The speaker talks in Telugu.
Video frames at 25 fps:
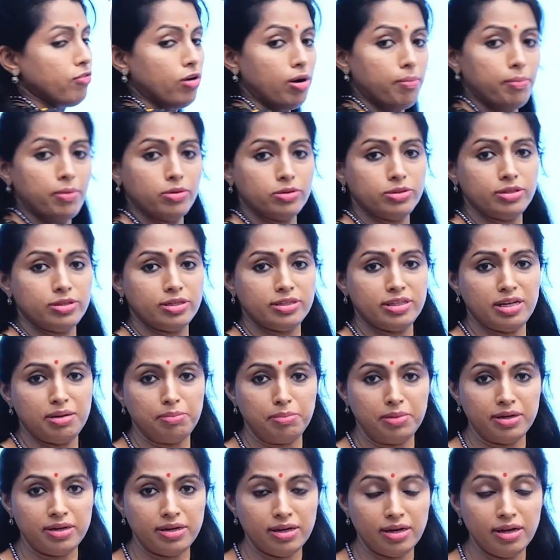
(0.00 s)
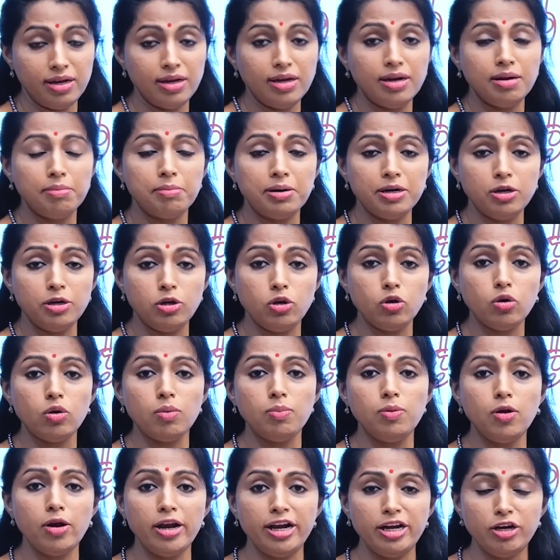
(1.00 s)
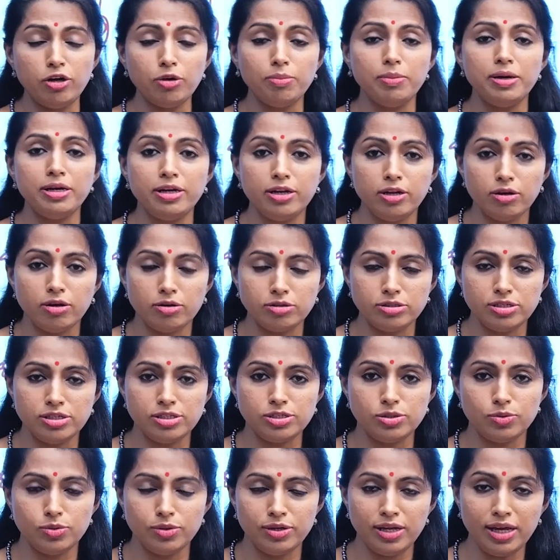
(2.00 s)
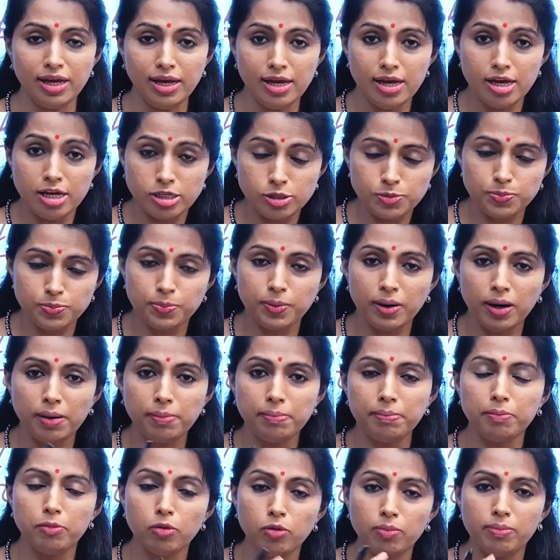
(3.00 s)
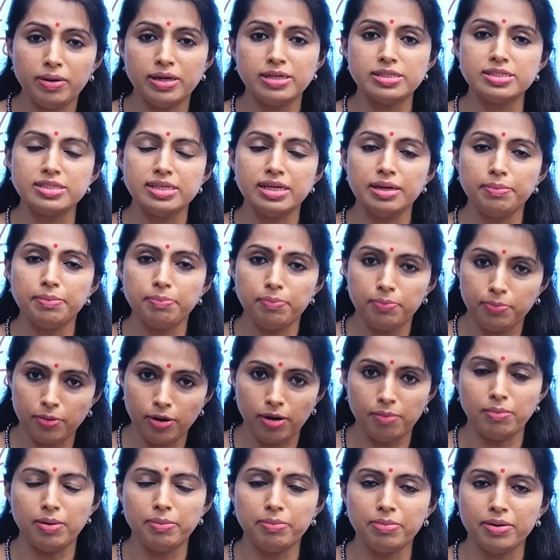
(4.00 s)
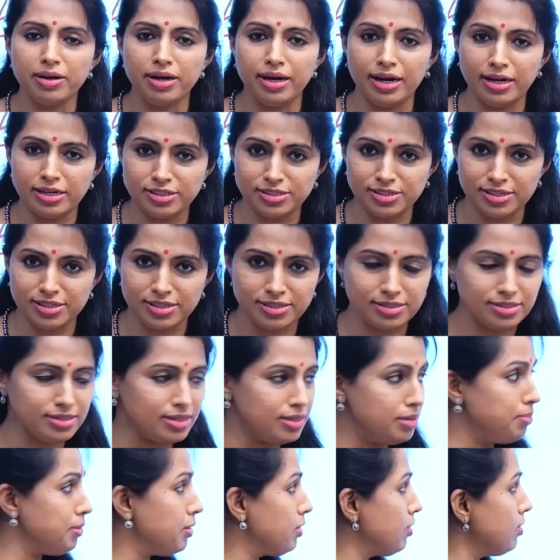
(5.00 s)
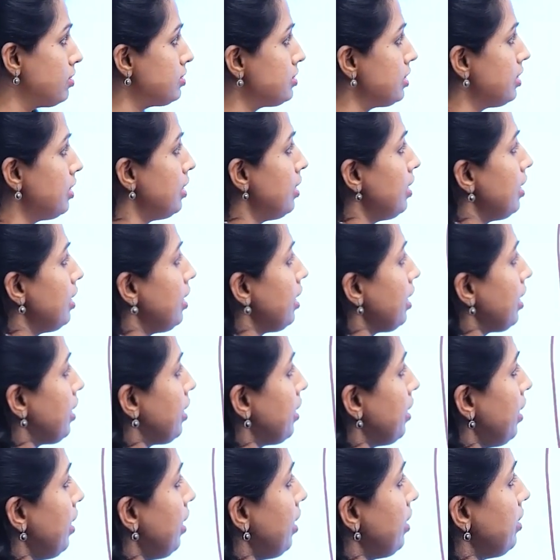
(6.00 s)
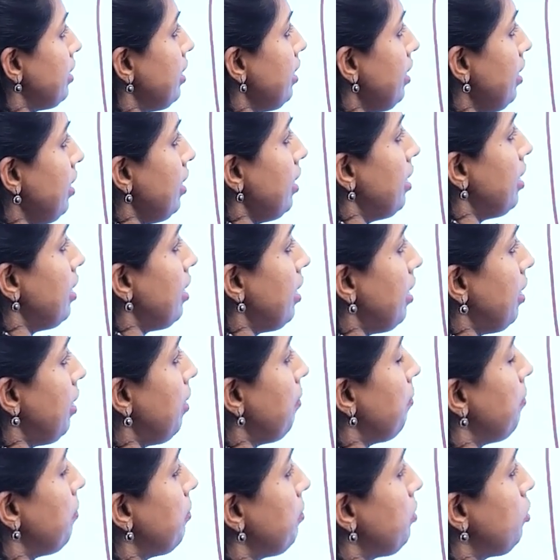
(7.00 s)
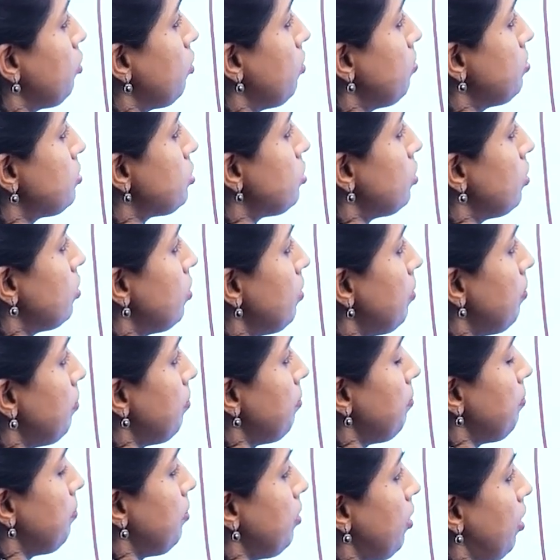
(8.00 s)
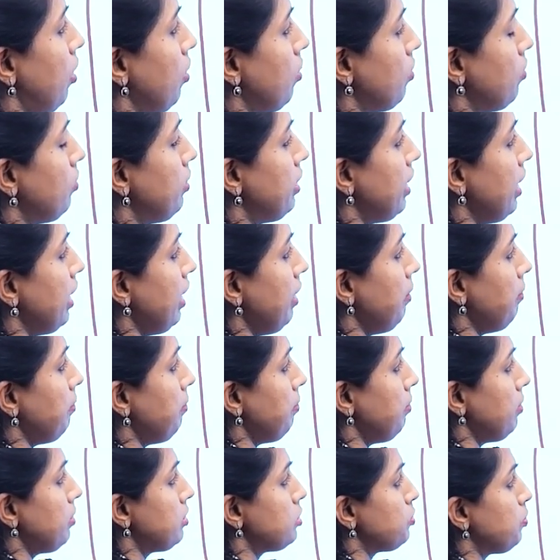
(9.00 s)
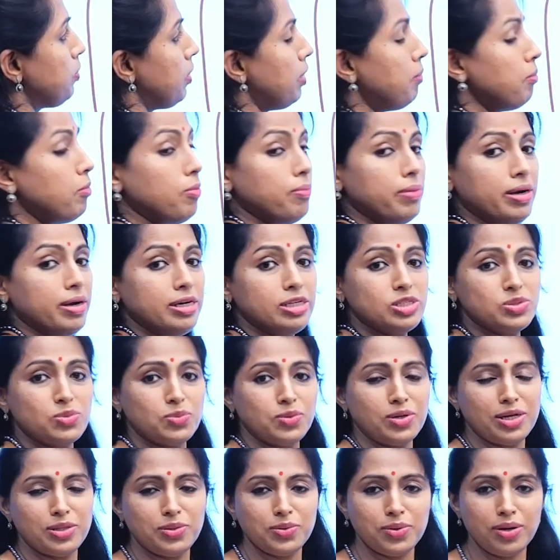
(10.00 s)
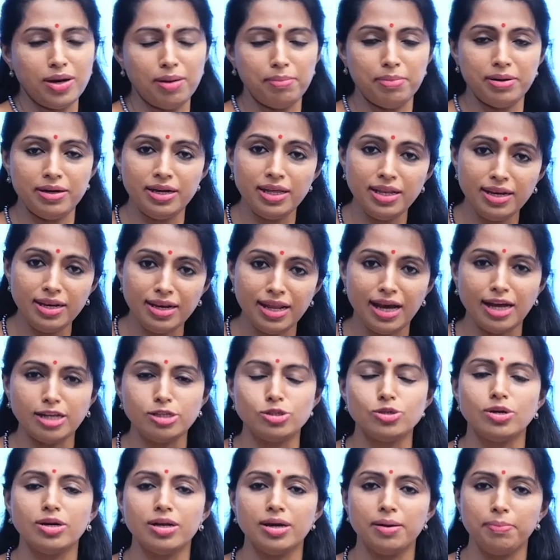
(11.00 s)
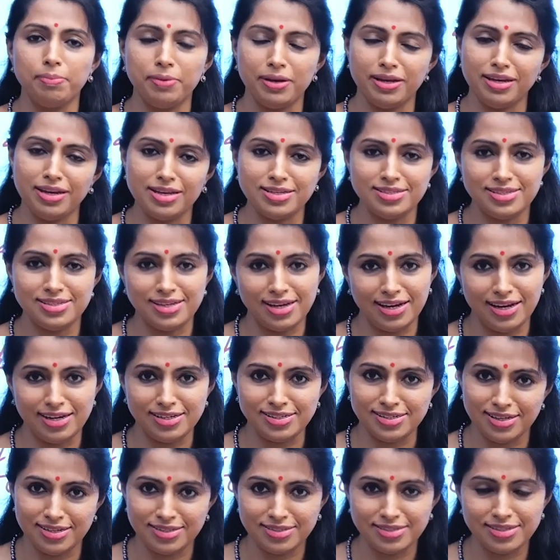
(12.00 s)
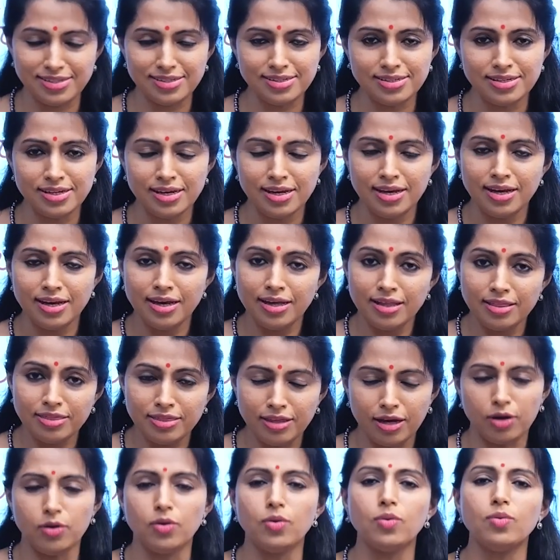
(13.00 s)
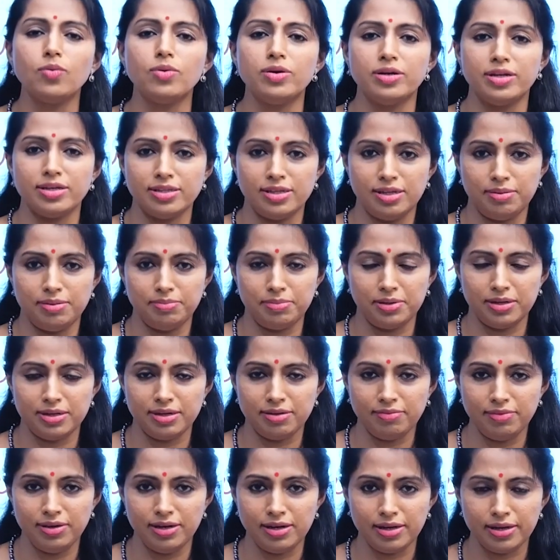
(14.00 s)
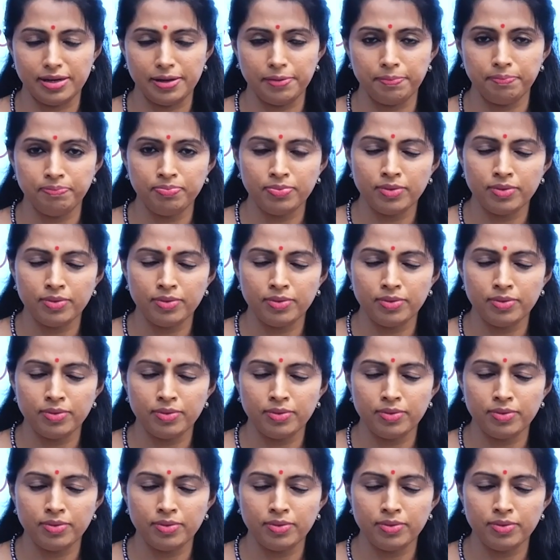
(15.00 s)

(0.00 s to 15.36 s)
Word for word: ఫామ్ అవుతుంది అనమాట బట్ ట్యూబ్లో ఎండోమెట్రియోసిస్ ఉంటే స్పర్మ్ మూమెంట్స్ని ప్రాబ్లం క్రియేట్ చేస్తుంది బికాస్ ఇక్కడ అది ట్యూబ్స్లో బ్లాక్ ఉంటే స్పర్మ్ మూమెంట్స్ ఉండదు కాబట్టి న్యాచురల్గా ప్రెగ్నెన్సీ అయ్యే ఛాన్సెస్ తక్కువ ఉంటుంది అనమాట వీళ్ళకి